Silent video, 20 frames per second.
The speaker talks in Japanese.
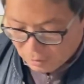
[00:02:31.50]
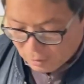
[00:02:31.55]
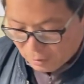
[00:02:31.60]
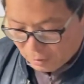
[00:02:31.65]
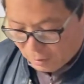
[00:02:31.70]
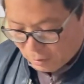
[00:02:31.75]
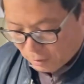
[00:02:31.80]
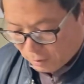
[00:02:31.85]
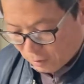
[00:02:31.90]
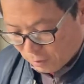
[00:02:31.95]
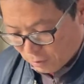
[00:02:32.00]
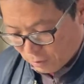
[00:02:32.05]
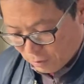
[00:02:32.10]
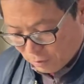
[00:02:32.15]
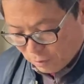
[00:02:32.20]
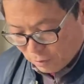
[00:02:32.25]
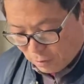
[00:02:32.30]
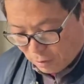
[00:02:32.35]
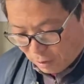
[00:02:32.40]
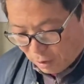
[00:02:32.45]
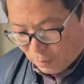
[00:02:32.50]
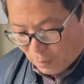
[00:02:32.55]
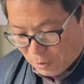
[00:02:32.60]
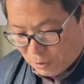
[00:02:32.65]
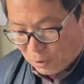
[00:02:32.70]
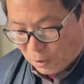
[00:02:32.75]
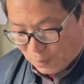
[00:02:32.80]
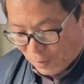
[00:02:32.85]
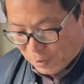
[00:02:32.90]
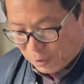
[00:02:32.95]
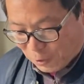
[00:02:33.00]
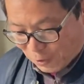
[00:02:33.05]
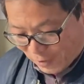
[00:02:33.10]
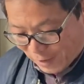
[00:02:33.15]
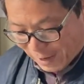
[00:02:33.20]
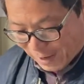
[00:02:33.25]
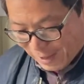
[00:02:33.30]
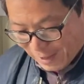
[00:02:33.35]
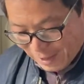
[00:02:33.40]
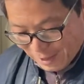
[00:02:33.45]
わしょいわしょいあわしょいわしょい
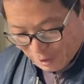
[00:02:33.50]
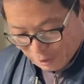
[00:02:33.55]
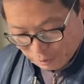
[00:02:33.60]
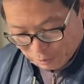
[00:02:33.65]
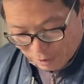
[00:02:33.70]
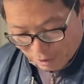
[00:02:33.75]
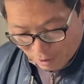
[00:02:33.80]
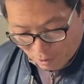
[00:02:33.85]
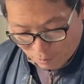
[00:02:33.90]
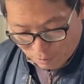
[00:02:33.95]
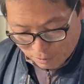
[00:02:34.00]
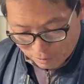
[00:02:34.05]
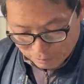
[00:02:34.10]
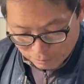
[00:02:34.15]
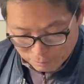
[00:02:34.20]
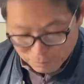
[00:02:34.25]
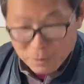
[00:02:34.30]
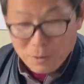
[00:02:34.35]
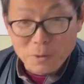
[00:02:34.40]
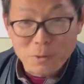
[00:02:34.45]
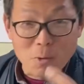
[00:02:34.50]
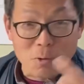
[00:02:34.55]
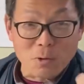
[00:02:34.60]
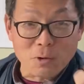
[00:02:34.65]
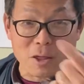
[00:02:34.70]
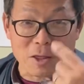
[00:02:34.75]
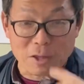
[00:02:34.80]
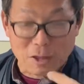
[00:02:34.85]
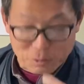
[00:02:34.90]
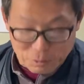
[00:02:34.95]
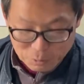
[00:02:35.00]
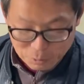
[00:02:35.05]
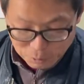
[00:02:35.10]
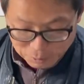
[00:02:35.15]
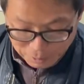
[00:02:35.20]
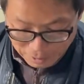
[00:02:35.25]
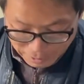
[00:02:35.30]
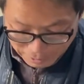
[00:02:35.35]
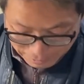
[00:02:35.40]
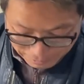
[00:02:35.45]
かそれはここでしか通用せん